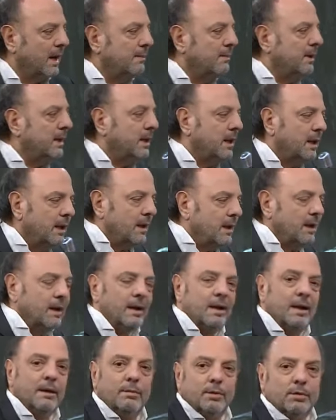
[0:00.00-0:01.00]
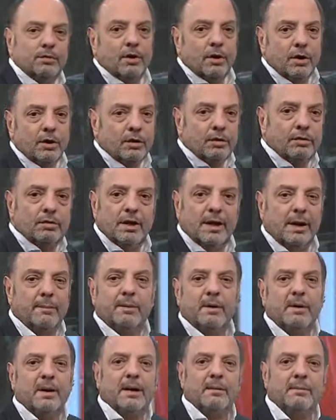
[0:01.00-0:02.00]
Realmente es bochornoso, es
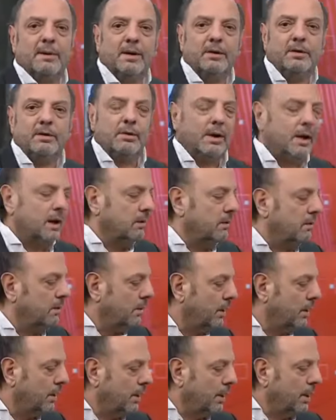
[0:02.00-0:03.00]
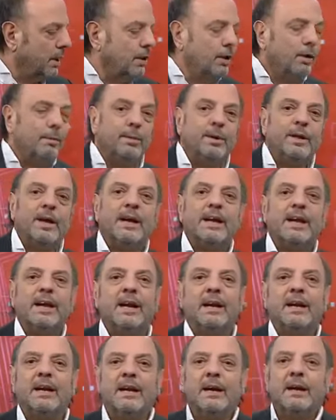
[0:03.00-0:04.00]
la primera vez que me anoto algo. No podía
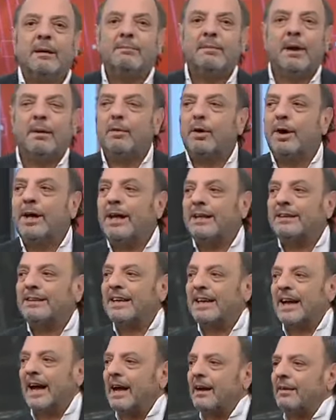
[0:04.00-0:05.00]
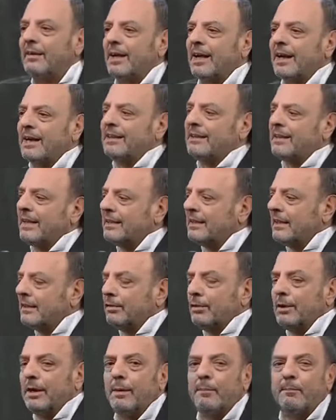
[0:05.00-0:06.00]
creer. Mi abogada se cagaba de risa y
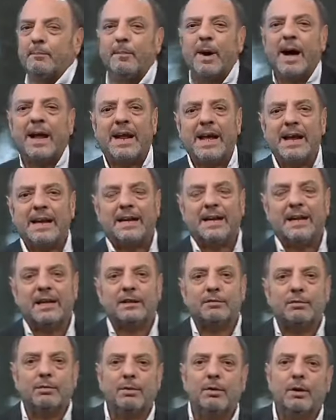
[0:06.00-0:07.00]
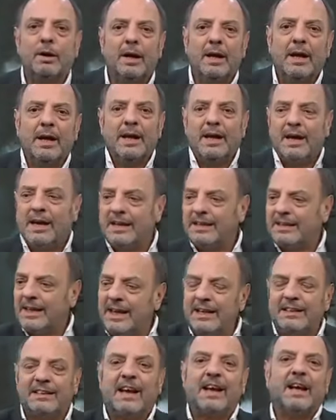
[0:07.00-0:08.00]
dice, es un disparate, es un,
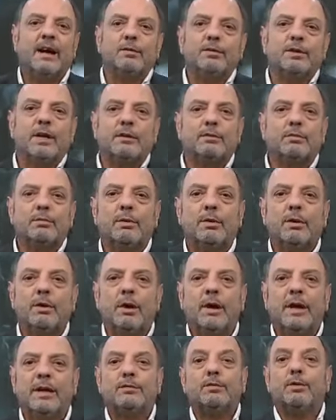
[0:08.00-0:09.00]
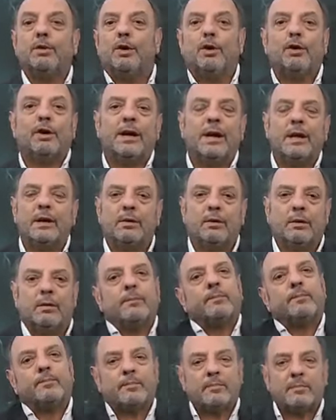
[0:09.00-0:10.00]
esa causa es un, es un
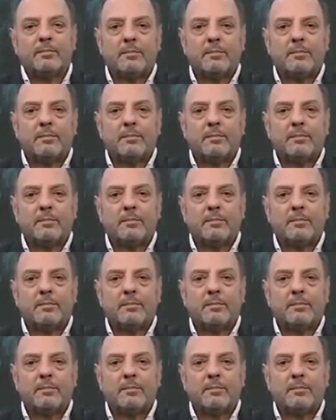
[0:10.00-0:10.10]
loquero.